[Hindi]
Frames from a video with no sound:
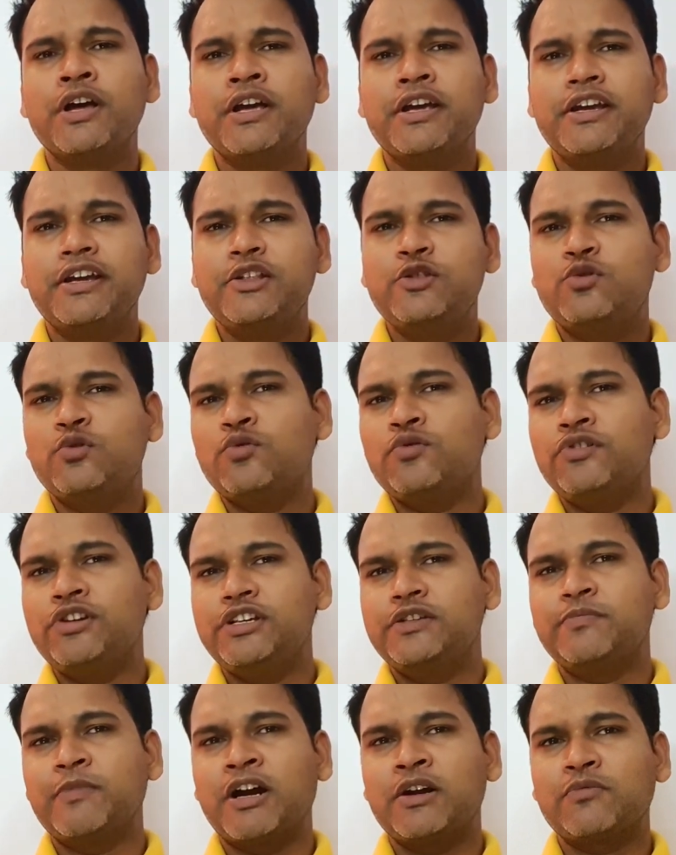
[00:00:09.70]
ये दोनों ही
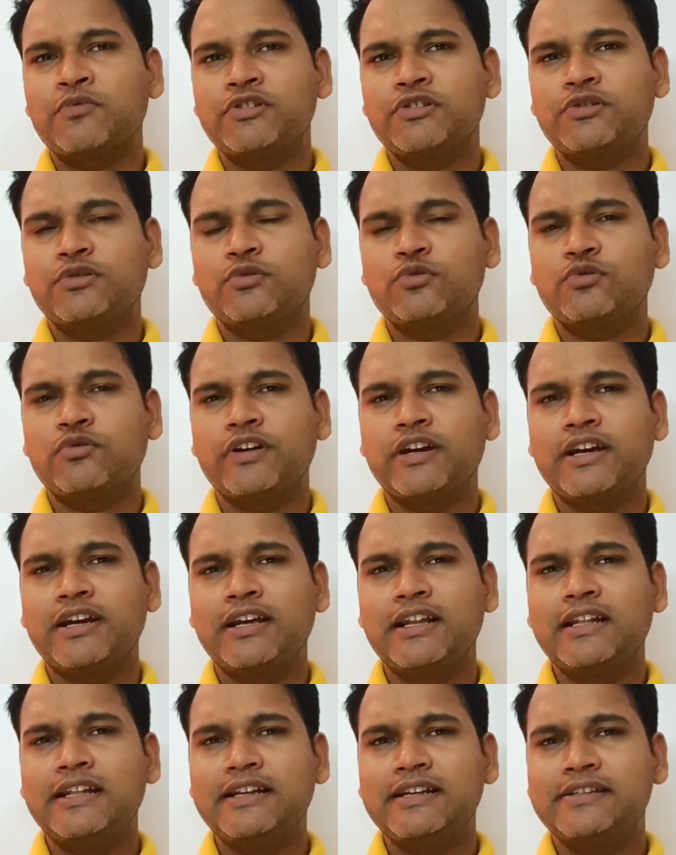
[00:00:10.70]
स्मार्ट वॉच को जो
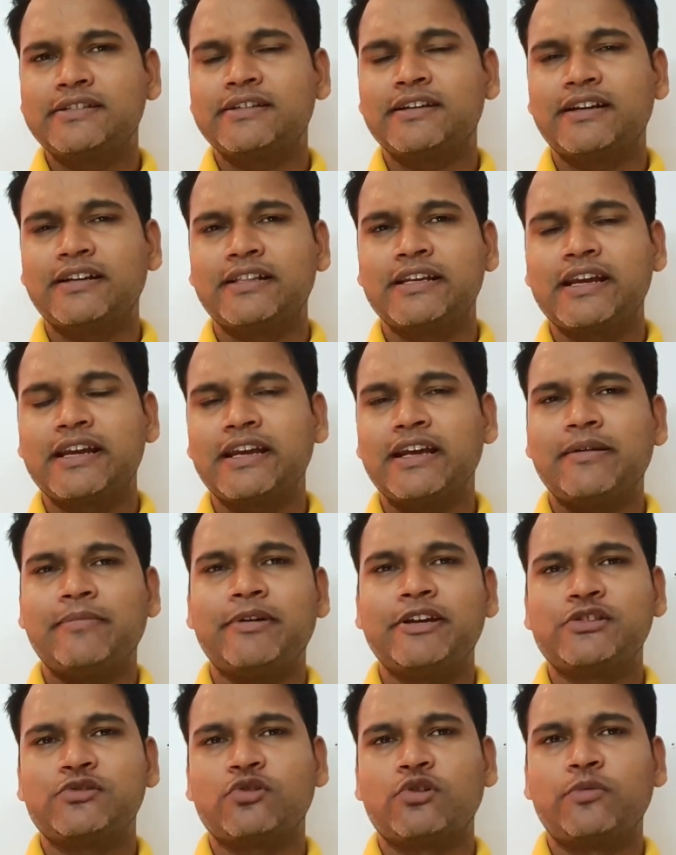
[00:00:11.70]
है लिस्ट कर दिया गया है
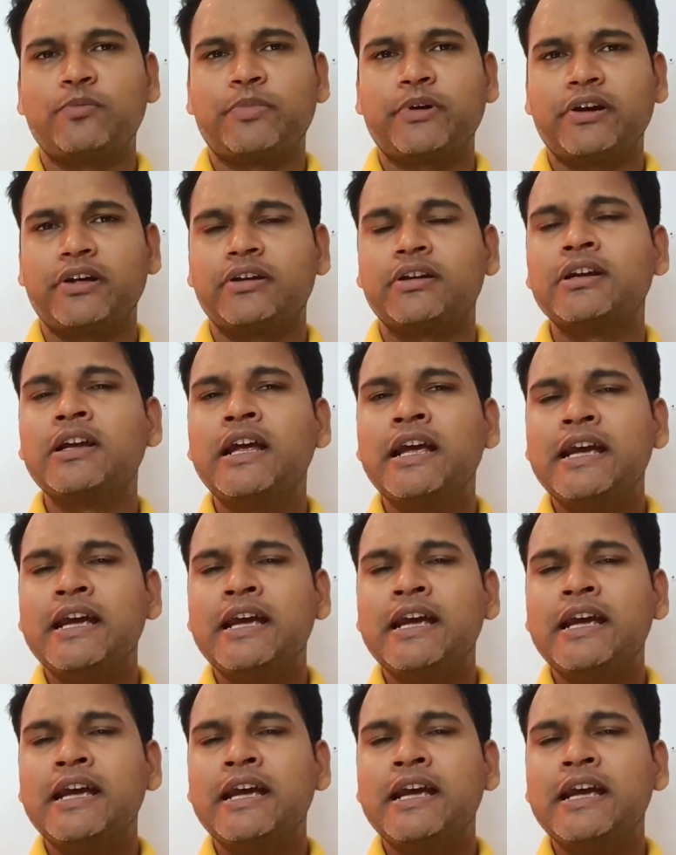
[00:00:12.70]
अमेजोन पर